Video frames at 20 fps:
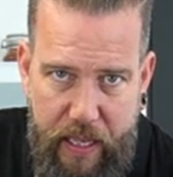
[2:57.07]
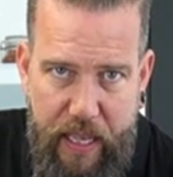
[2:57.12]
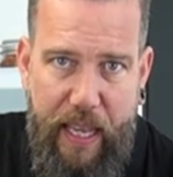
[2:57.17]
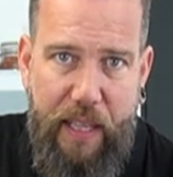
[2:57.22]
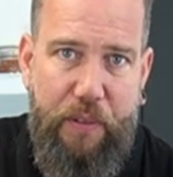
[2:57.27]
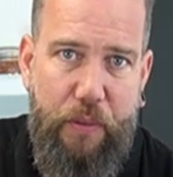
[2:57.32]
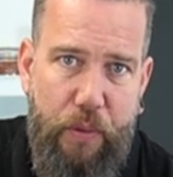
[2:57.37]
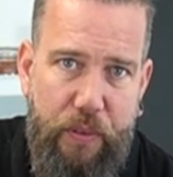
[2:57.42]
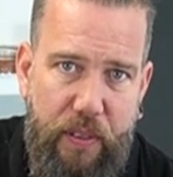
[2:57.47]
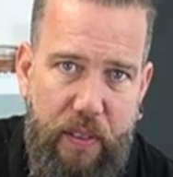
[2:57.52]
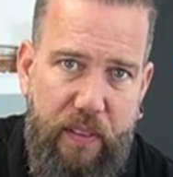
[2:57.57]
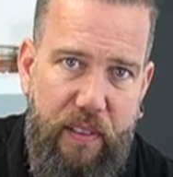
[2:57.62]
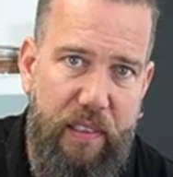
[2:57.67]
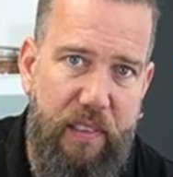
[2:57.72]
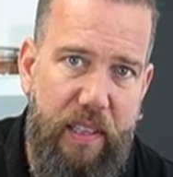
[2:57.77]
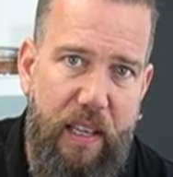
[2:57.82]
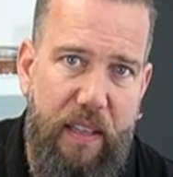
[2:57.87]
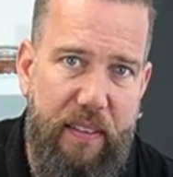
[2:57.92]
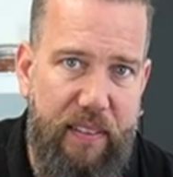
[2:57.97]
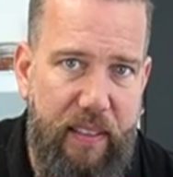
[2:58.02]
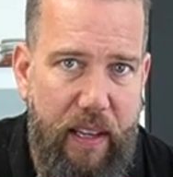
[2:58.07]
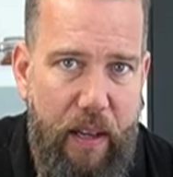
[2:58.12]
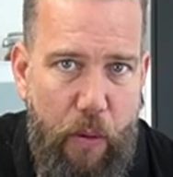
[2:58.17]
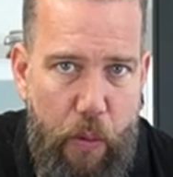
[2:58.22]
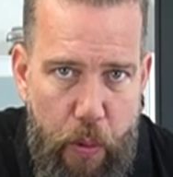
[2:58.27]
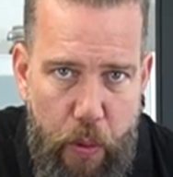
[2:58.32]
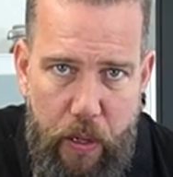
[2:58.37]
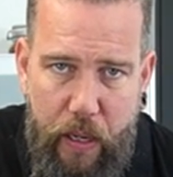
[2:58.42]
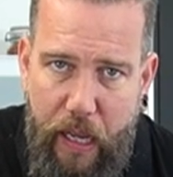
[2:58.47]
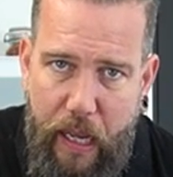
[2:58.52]
Erdnüsse sind ja
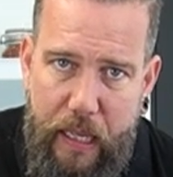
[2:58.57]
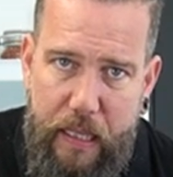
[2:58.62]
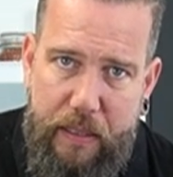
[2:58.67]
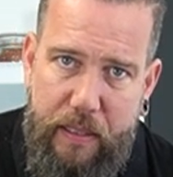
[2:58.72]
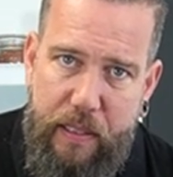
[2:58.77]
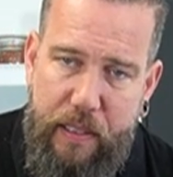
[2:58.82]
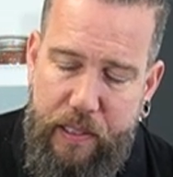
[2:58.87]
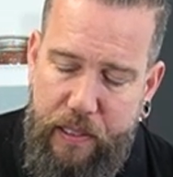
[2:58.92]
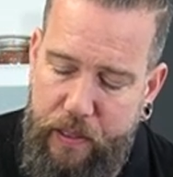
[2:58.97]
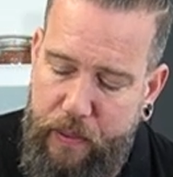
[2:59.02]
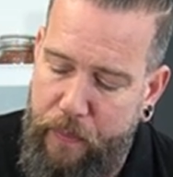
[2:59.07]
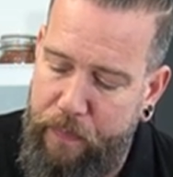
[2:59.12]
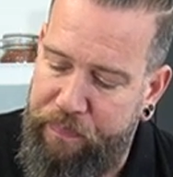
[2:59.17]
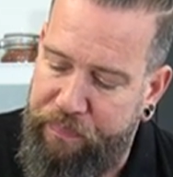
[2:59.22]
sehr ölhaltig,